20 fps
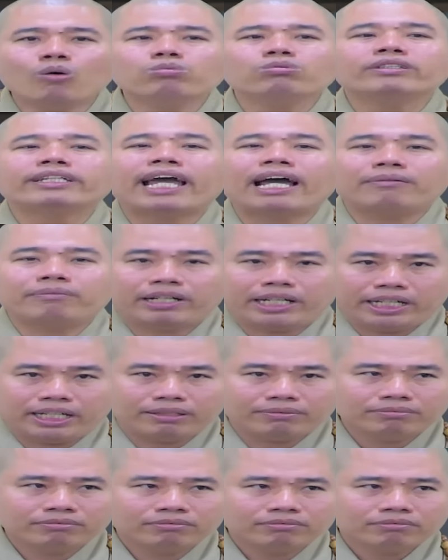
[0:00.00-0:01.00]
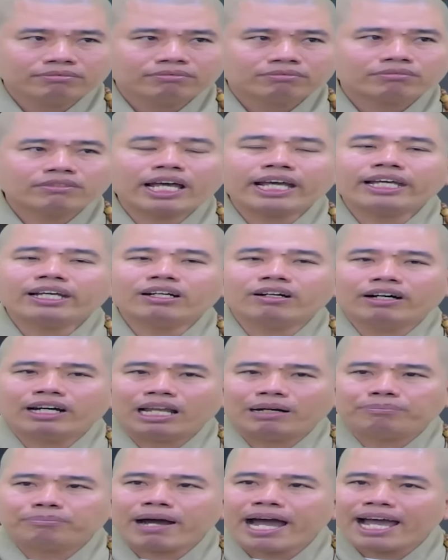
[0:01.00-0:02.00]
hung cha mẹ đây
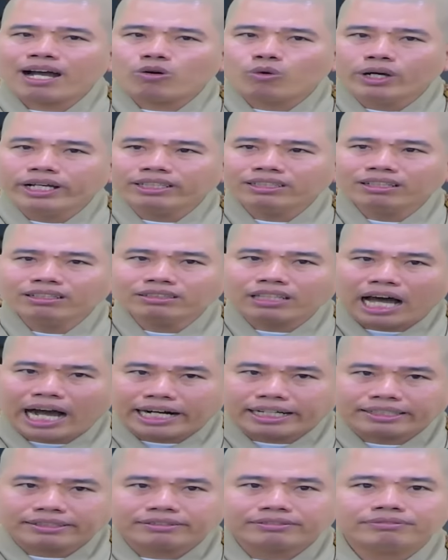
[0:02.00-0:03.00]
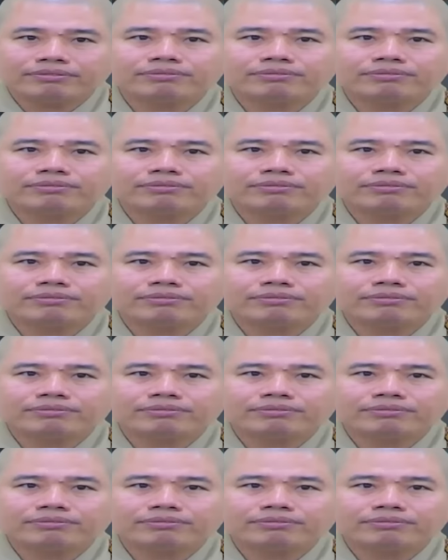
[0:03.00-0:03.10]
gọi là ma quỷ thứ thật